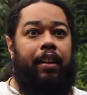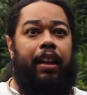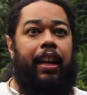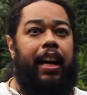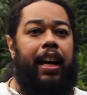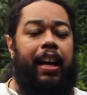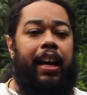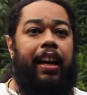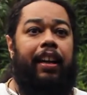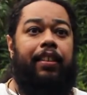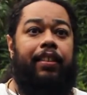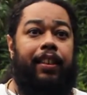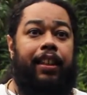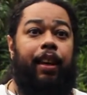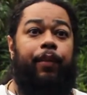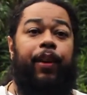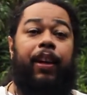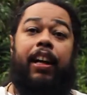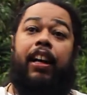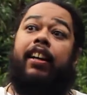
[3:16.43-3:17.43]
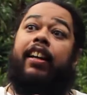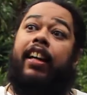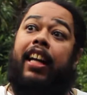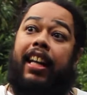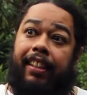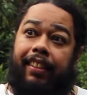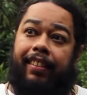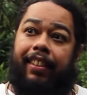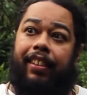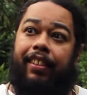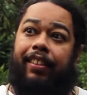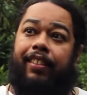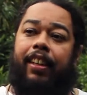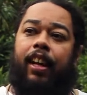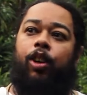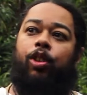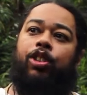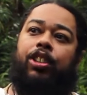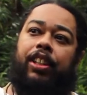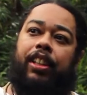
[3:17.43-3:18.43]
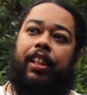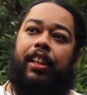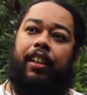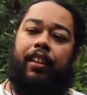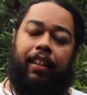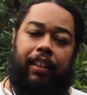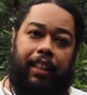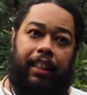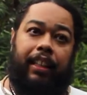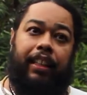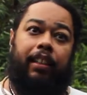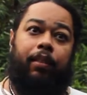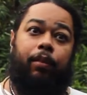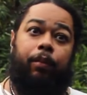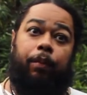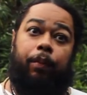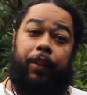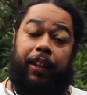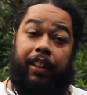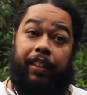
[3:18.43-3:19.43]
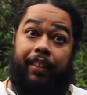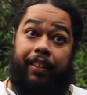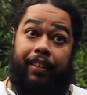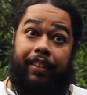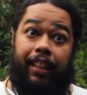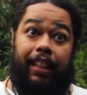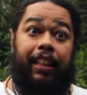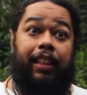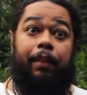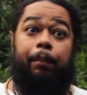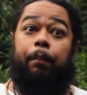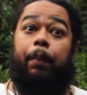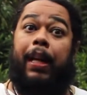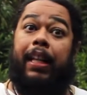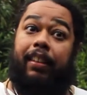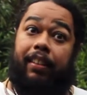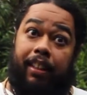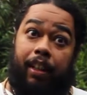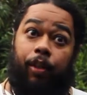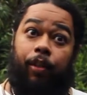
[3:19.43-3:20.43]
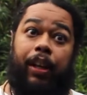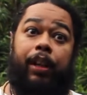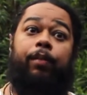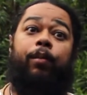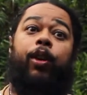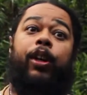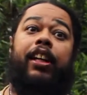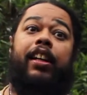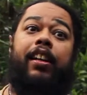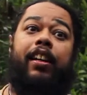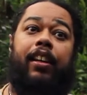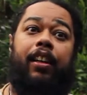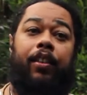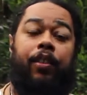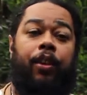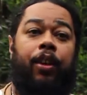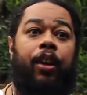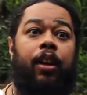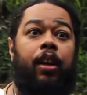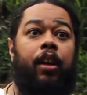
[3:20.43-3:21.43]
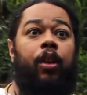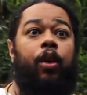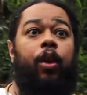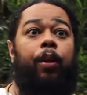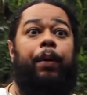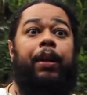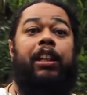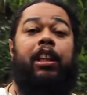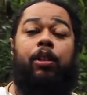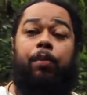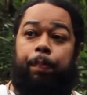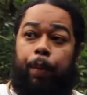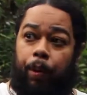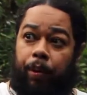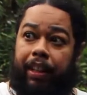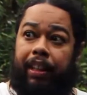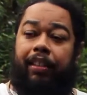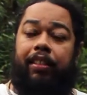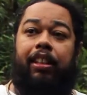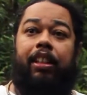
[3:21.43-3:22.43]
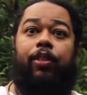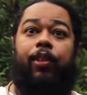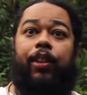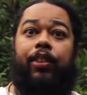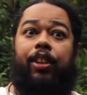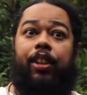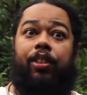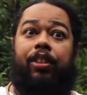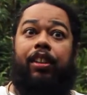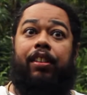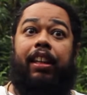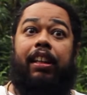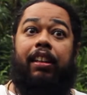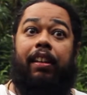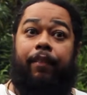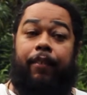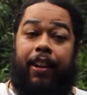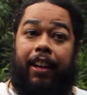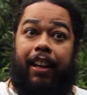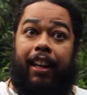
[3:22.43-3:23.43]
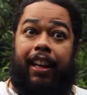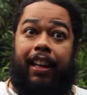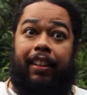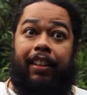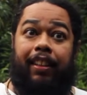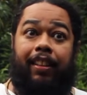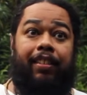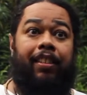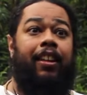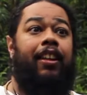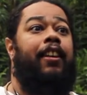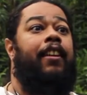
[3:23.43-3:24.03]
é, significa crença céltica em, France, em bretão armoricano, uma das poucas línguas celtas ainda faladas